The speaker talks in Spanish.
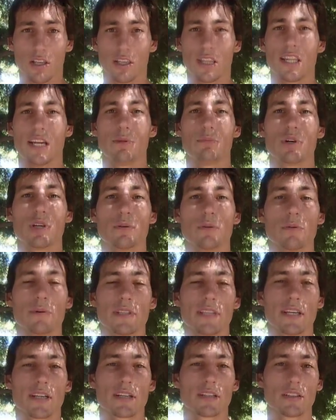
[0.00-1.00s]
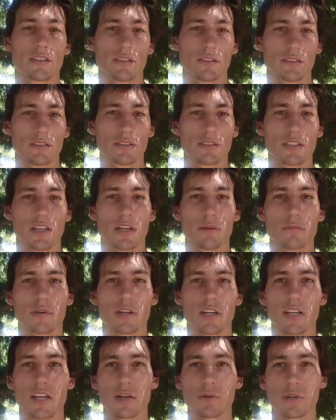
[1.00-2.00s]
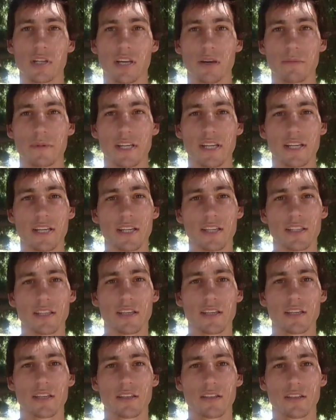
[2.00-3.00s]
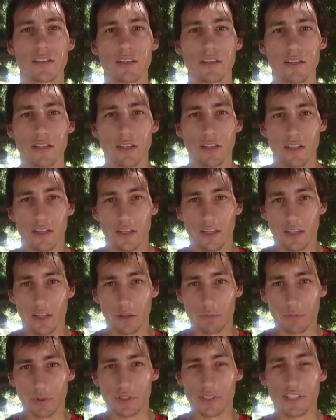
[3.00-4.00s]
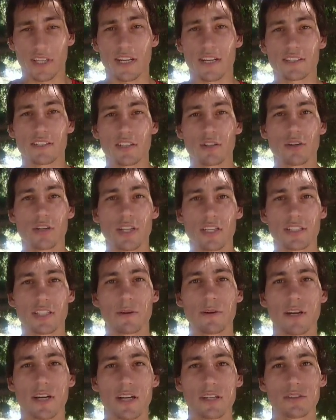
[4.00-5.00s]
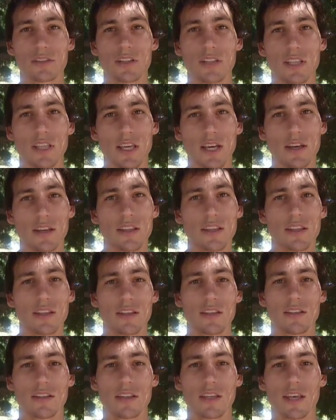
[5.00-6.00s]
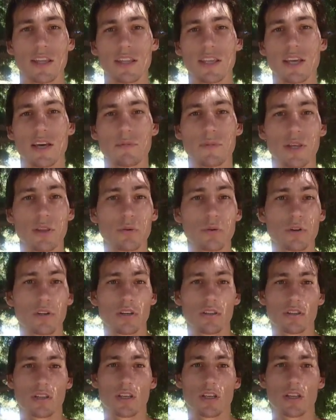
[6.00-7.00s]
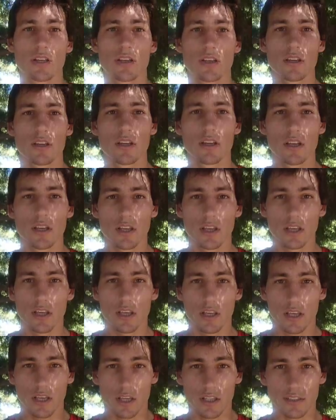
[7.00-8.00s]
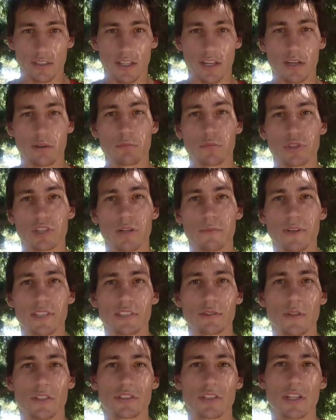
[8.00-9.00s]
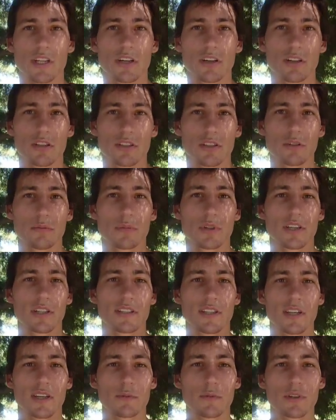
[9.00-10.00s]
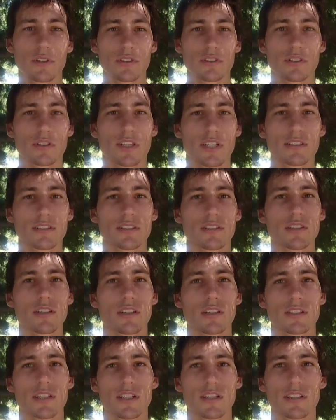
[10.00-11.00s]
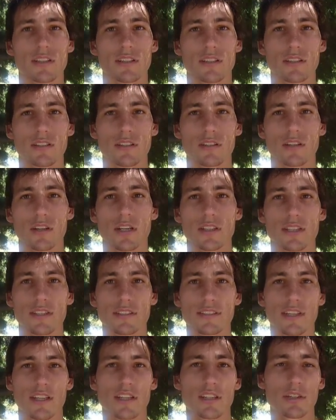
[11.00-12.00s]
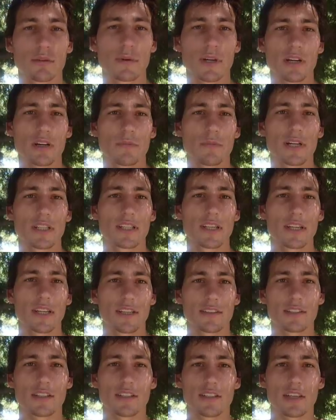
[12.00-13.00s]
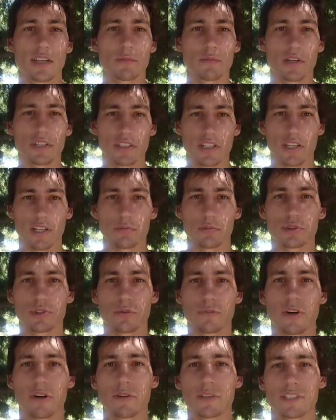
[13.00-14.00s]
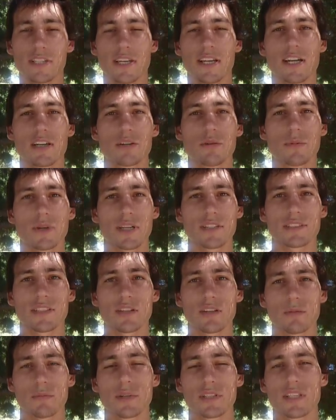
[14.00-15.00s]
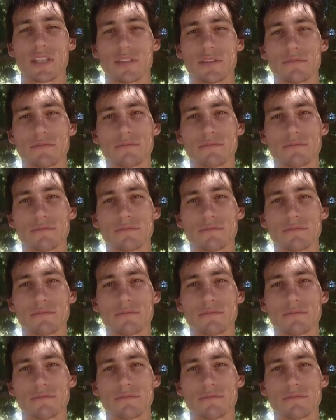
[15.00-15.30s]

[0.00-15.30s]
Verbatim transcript: la podemos meter, ¿no? Sabemos que la única manera de, empezar a hacer goles trabajando día, día a día más duro y, tener muchas más situaciones de gol, ¿no? porque tenemos dos o tres y no nos están, no están saliendo para convertirlas, así que tenemos que llegar mucho más veces al arco para seguir convirtiendo.